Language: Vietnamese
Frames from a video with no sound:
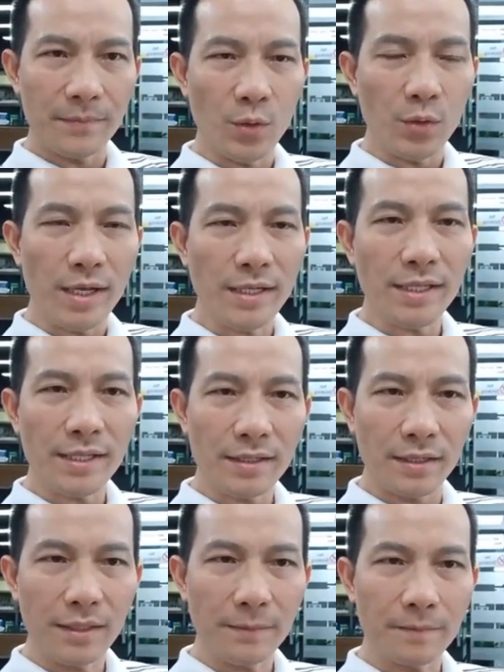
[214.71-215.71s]
nổi tiếng trên thế
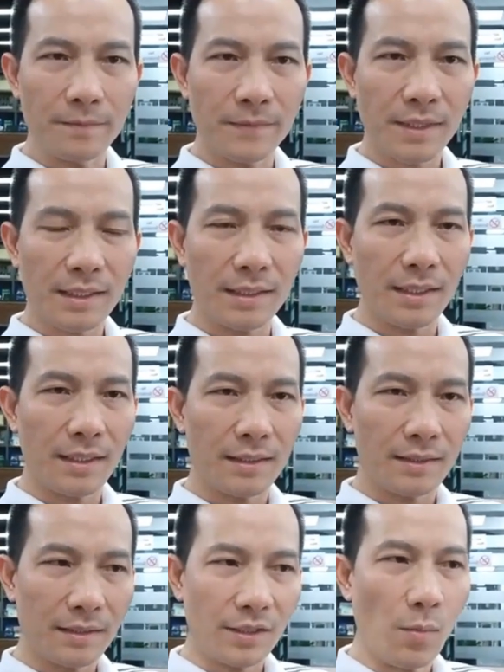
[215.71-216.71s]
giới,
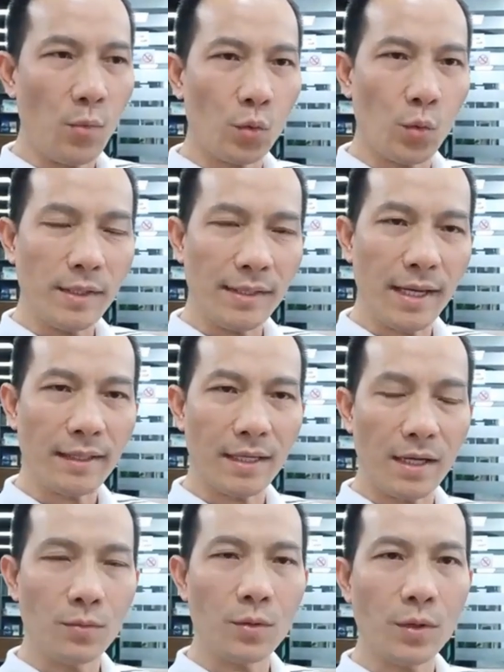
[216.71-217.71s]
trong một cuốn sách
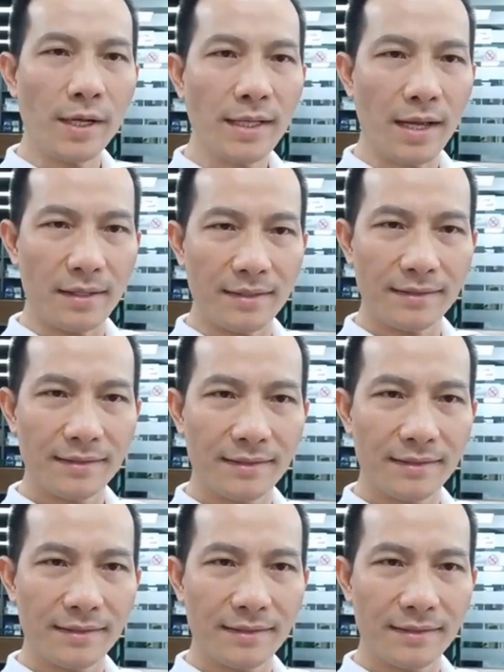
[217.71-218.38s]
ông cũng nói rằng